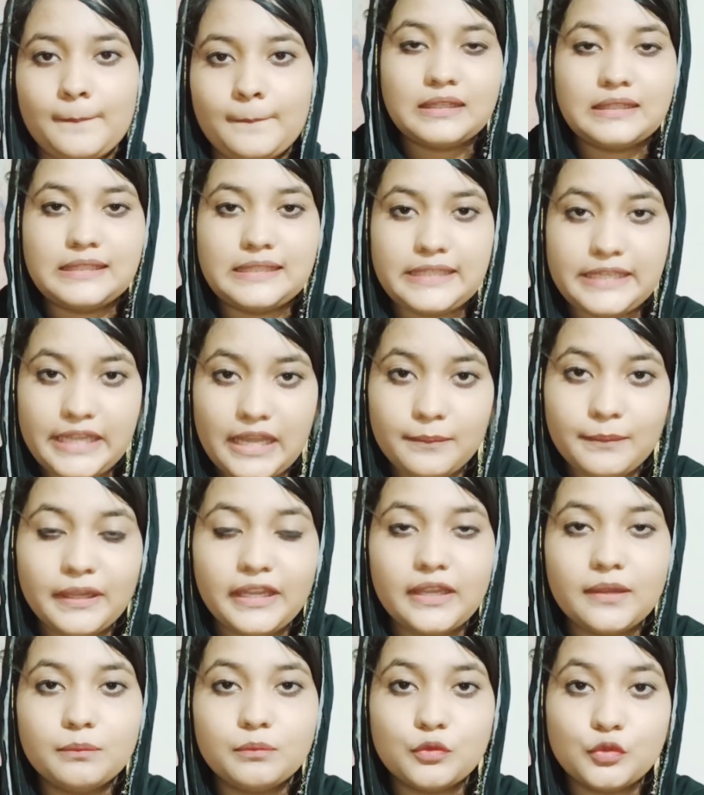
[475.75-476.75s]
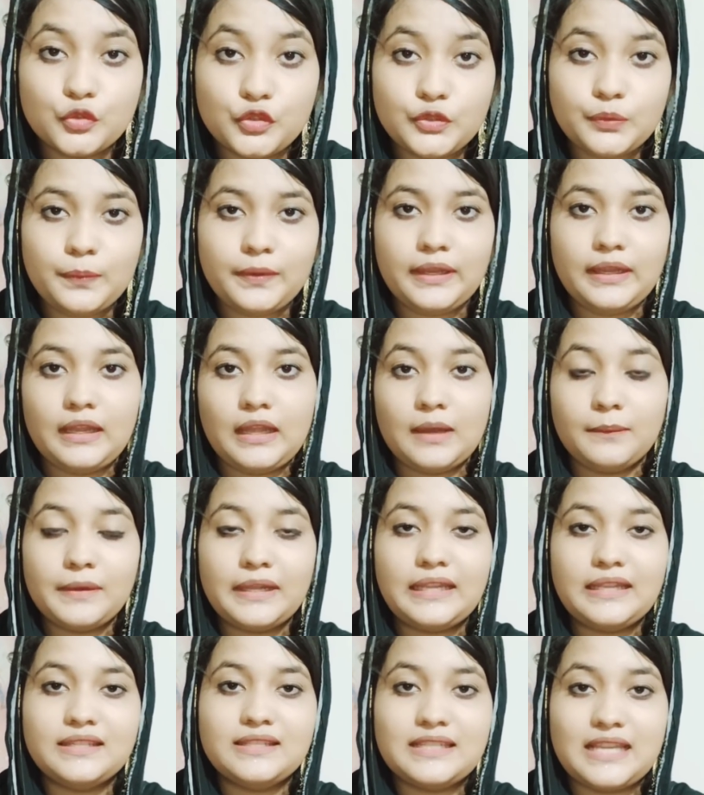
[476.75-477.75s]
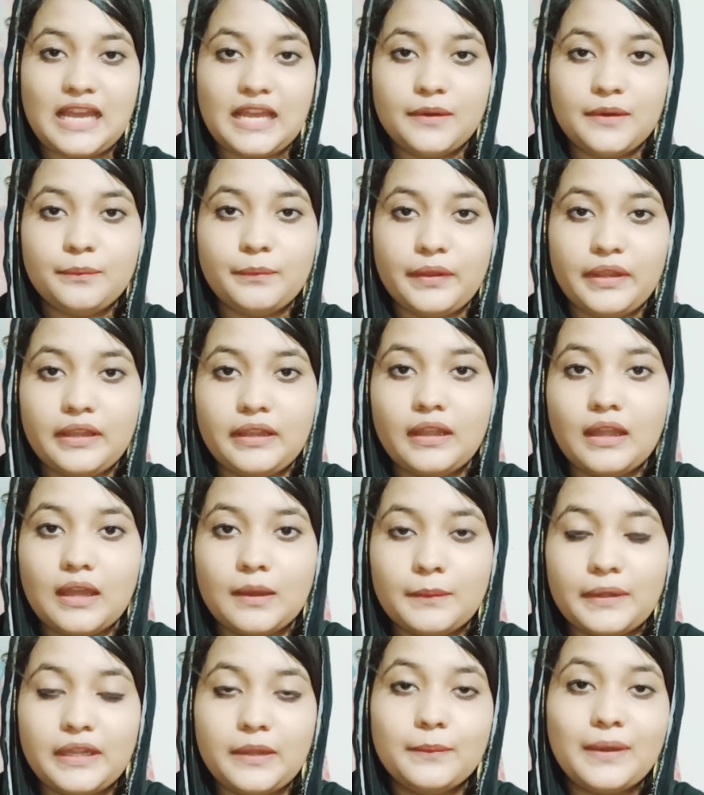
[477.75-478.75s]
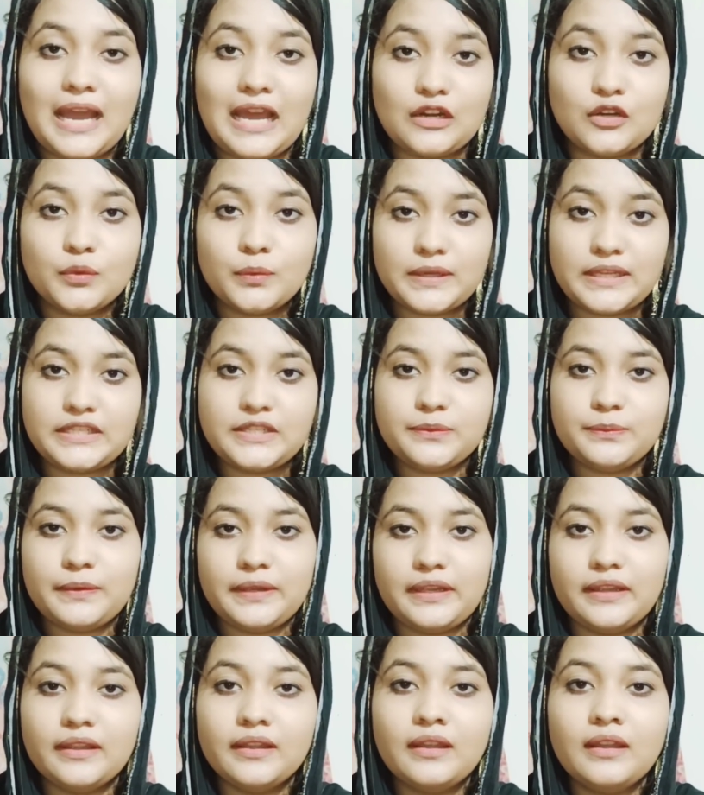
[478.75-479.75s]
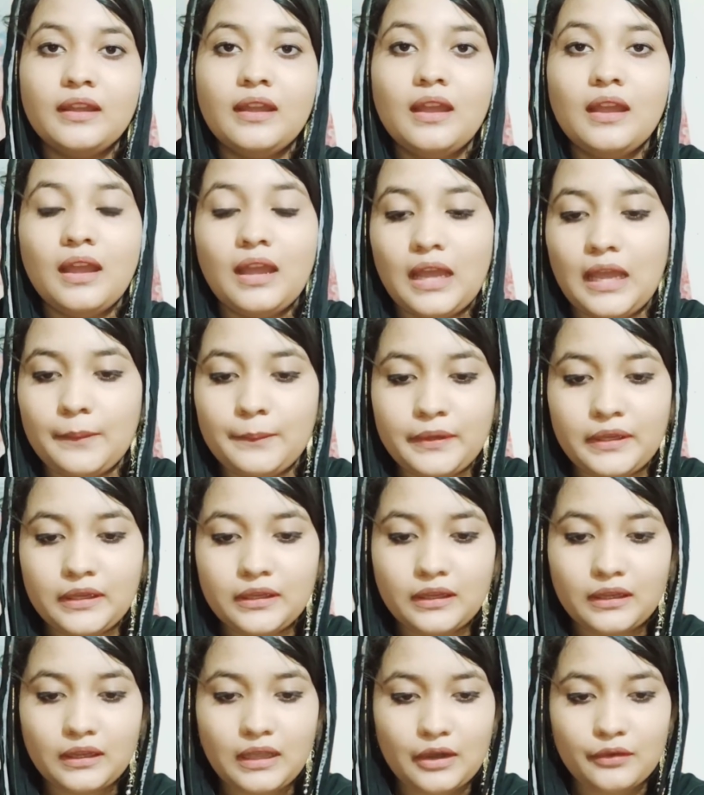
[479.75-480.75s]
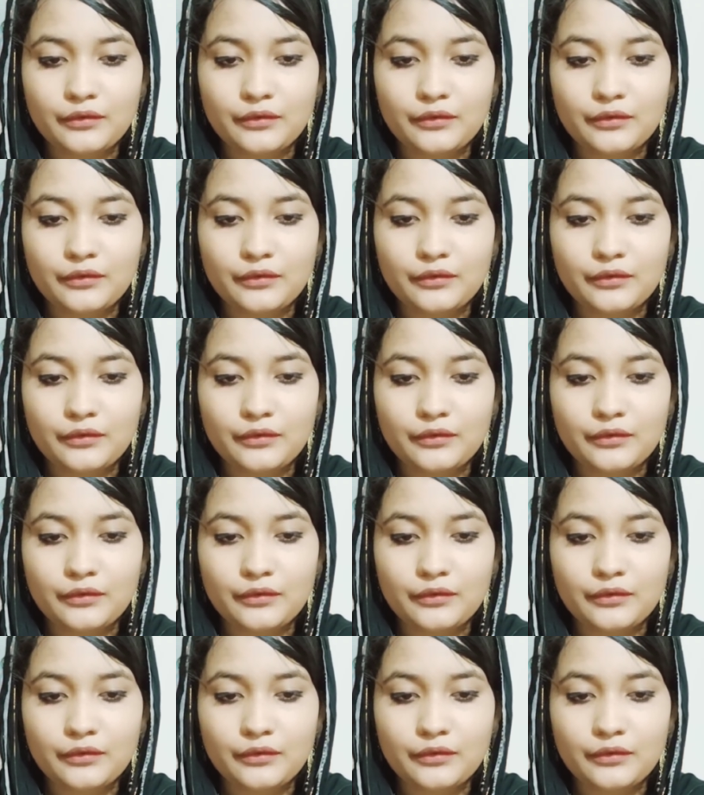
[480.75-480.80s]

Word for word: দেখলে আমাকে বুঝবে আমাকে জানবে আমাকে ভালোবাসবে আমি কারণ আমি